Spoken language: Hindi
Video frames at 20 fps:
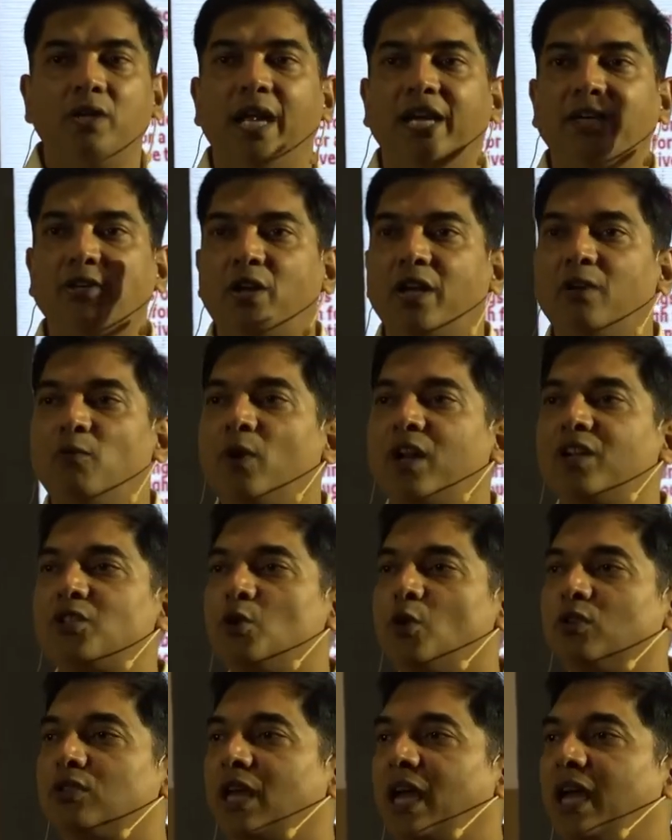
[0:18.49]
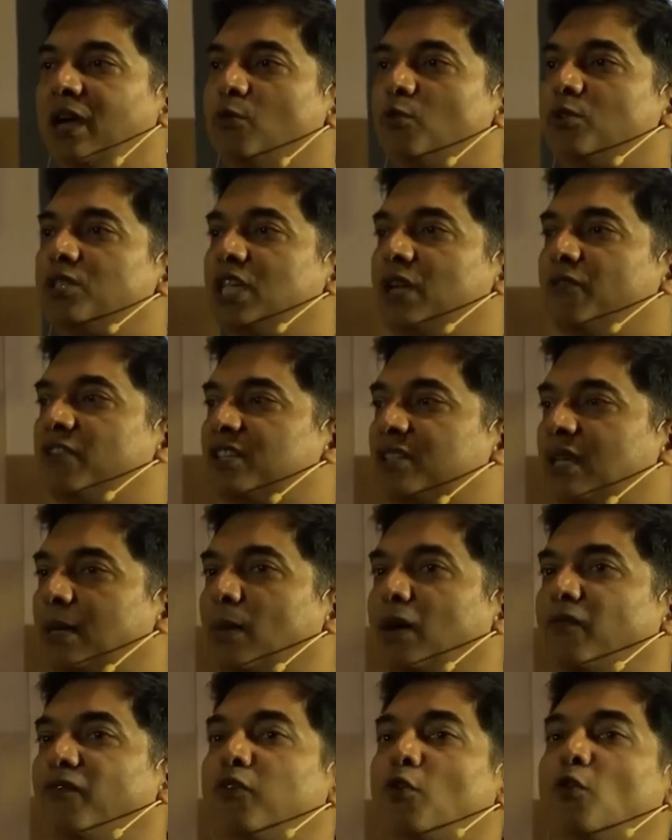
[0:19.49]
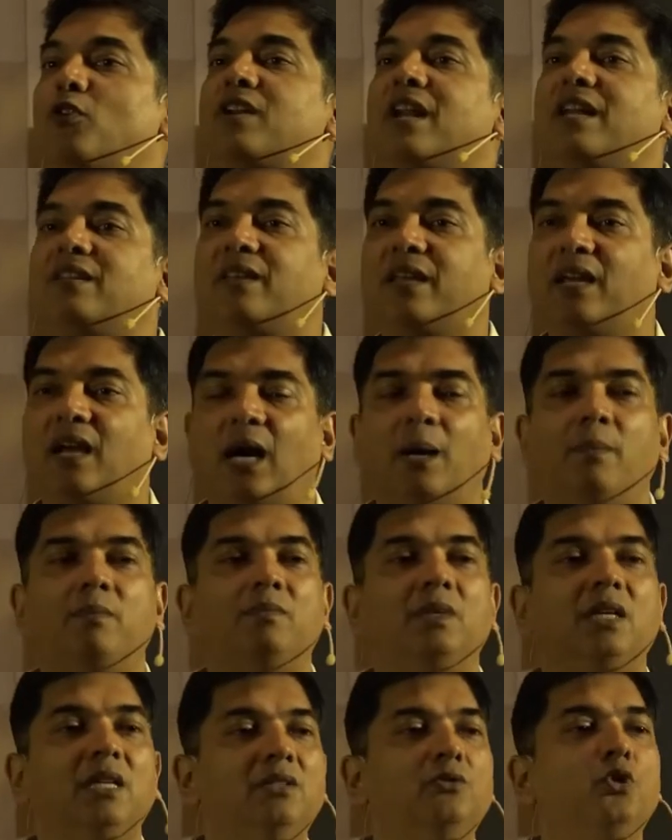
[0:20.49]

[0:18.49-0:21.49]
डे टू डे वर्क जो होता है उसकी वजह से हम अफ्लोट रहते हैं हम